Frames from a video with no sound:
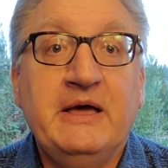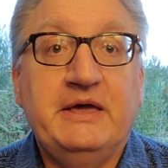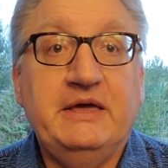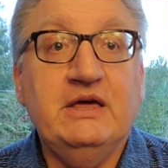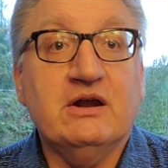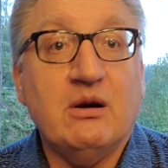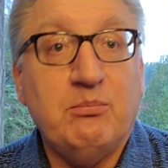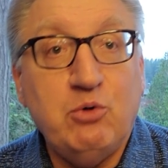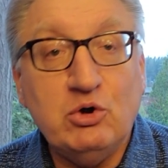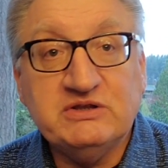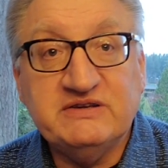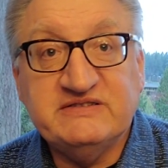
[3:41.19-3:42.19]
И
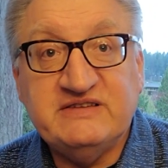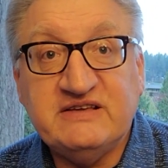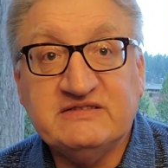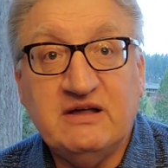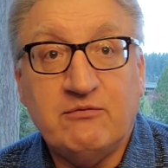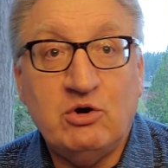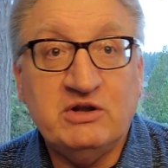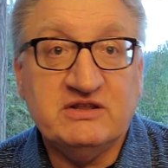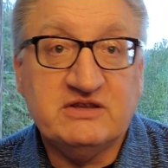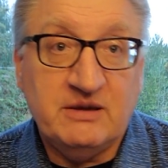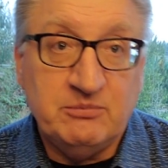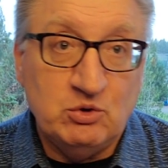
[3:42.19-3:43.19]
работы здесь
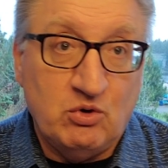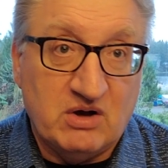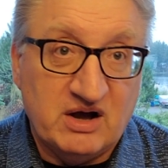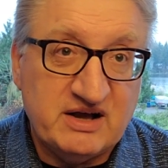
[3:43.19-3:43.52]
довольно-таки много.